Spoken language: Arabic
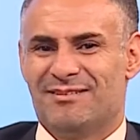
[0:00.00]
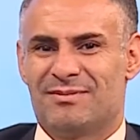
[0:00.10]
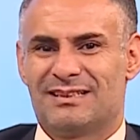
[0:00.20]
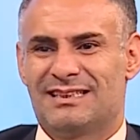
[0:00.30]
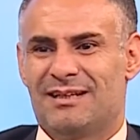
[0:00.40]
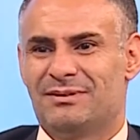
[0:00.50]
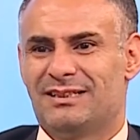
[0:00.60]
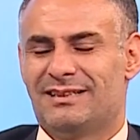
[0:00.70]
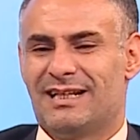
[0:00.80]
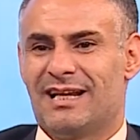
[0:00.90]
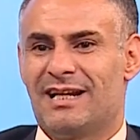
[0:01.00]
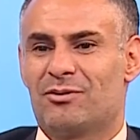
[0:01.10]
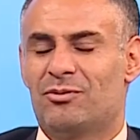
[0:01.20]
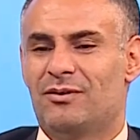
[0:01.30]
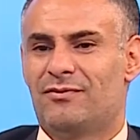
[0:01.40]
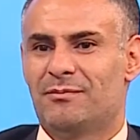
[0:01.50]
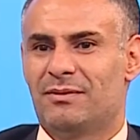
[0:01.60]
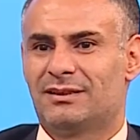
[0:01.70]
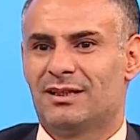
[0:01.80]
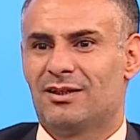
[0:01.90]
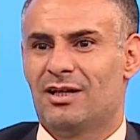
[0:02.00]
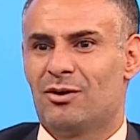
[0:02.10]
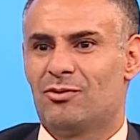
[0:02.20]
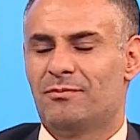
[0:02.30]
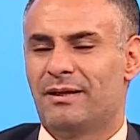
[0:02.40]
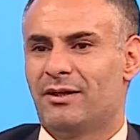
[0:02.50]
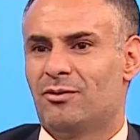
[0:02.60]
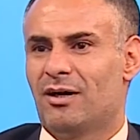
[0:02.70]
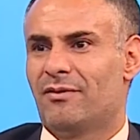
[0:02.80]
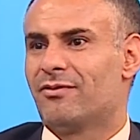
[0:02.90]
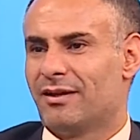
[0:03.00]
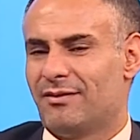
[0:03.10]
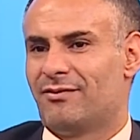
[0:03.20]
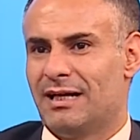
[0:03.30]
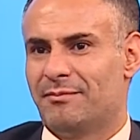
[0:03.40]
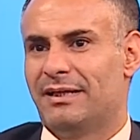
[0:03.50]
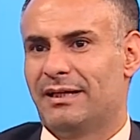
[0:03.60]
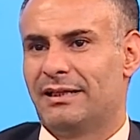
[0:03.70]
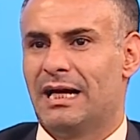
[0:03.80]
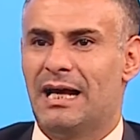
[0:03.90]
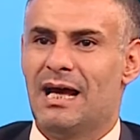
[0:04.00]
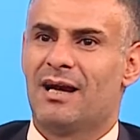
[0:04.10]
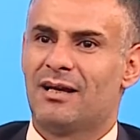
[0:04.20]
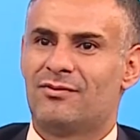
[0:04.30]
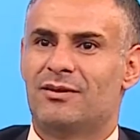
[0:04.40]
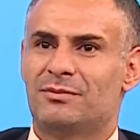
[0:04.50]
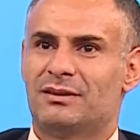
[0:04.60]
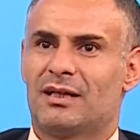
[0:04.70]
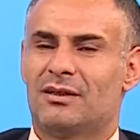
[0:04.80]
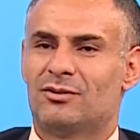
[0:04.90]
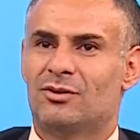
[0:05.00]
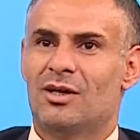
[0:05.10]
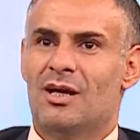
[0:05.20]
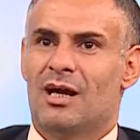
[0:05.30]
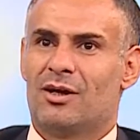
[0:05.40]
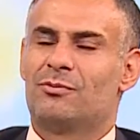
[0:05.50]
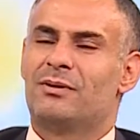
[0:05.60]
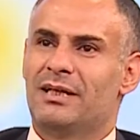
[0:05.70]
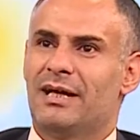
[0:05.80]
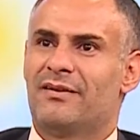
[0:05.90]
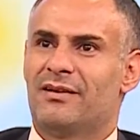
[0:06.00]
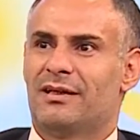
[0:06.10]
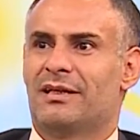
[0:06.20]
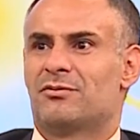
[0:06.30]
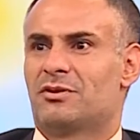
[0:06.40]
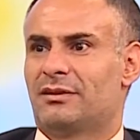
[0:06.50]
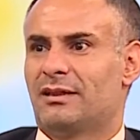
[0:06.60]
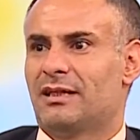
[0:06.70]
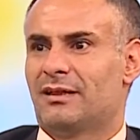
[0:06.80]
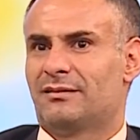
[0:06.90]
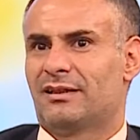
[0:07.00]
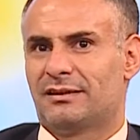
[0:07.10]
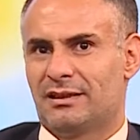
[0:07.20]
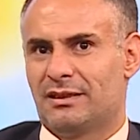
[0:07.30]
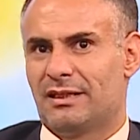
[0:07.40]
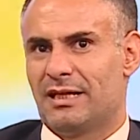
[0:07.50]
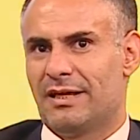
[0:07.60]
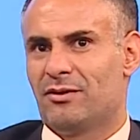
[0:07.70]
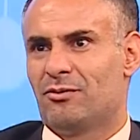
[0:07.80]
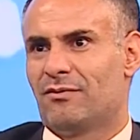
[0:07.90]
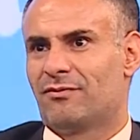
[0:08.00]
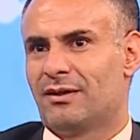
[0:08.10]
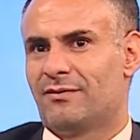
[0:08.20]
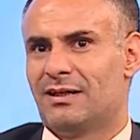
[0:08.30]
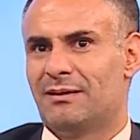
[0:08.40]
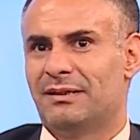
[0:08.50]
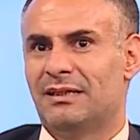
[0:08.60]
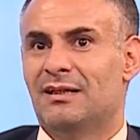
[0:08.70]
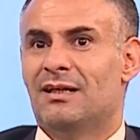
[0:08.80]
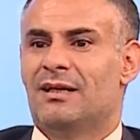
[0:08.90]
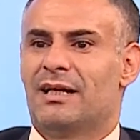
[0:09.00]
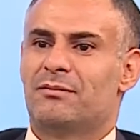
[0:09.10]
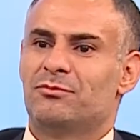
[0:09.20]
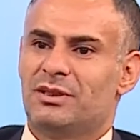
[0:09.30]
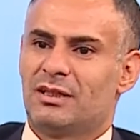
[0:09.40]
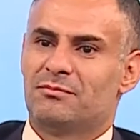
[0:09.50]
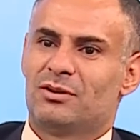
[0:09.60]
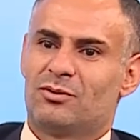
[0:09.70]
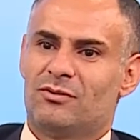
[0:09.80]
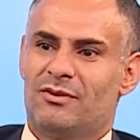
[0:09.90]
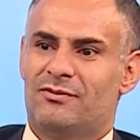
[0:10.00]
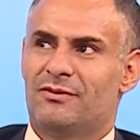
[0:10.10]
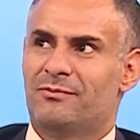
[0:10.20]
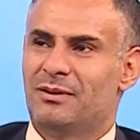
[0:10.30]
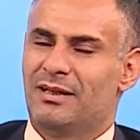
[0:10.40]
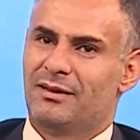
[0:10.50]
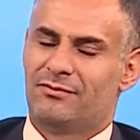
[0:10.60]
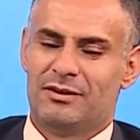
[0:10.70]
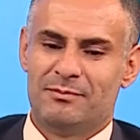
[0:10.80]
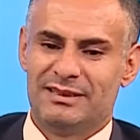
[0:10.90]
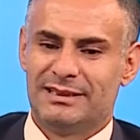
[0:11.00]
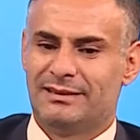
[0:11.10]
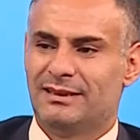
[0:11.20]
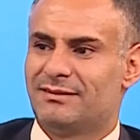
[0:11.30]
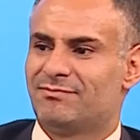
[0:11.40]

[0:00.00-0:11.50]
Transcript: من الصعب جدا انا كل فيلم اشتغله اقول بانه افضل افلامي يعني اخر أوه. فيلم اشتغلته اقول بان هذا انا وصلت الى الدرجه ان هذا هو افضل افلامي لكن مجرد ما ادخل في الفيلم الفيلم الجديد